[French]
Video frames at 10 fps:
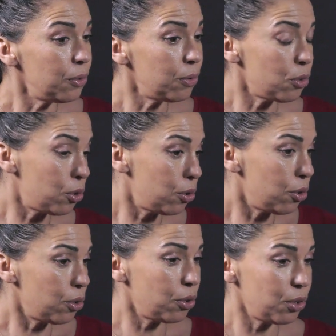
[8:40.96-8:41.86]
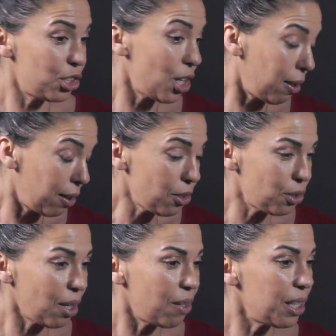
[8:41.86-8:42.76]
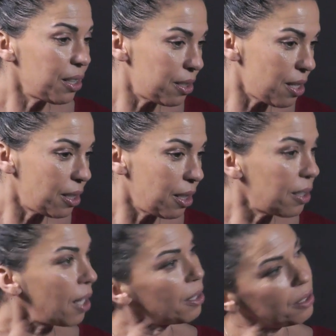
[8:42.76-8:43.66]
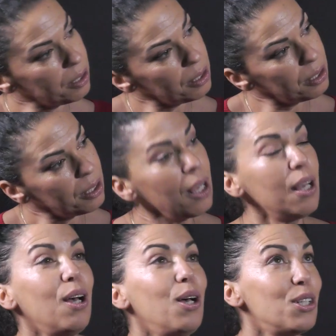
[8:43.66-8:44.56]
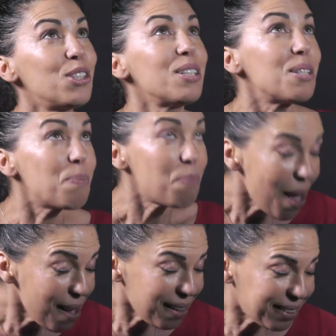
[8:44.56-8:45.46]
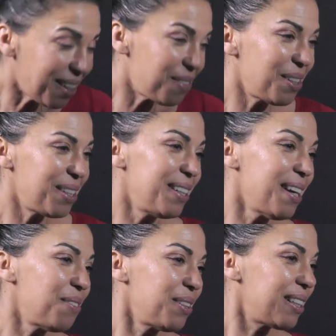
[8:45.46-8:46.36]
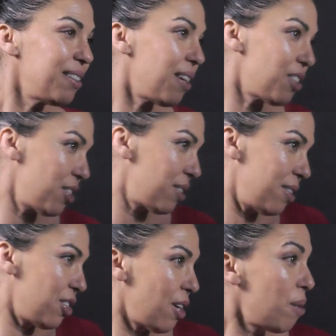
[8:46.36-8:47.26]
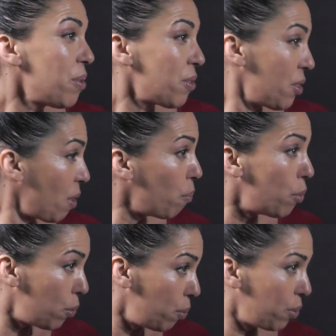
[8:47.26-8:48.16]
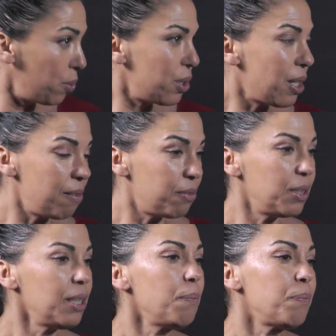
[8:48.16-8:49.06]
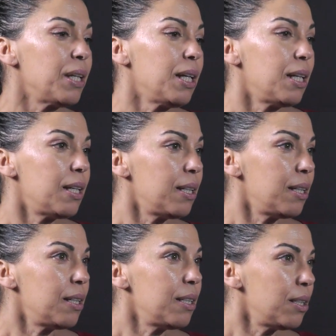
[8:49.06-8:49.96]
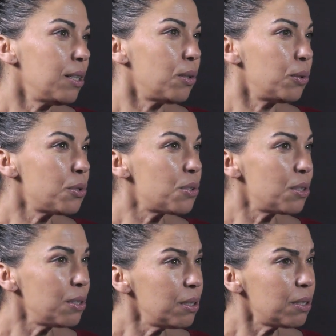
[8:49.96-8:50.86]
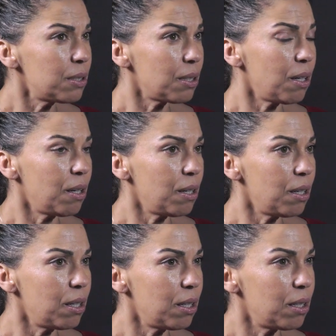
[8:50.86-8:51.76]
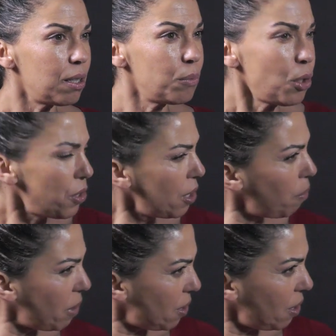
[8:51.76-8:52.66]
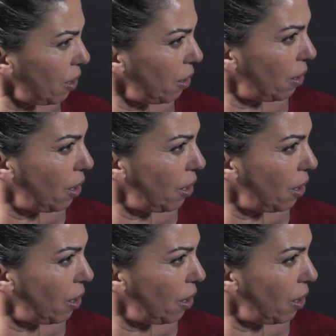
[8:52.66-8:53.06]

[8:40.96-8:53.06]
hmm, je, Inch'Allah, je travaille avec Zakia Tahiri. J'espère travailler avec Najis Najjar parce que j'aime beaucoup, beaucoup ce qu'elle fait. Et aussi euh, El-Basri.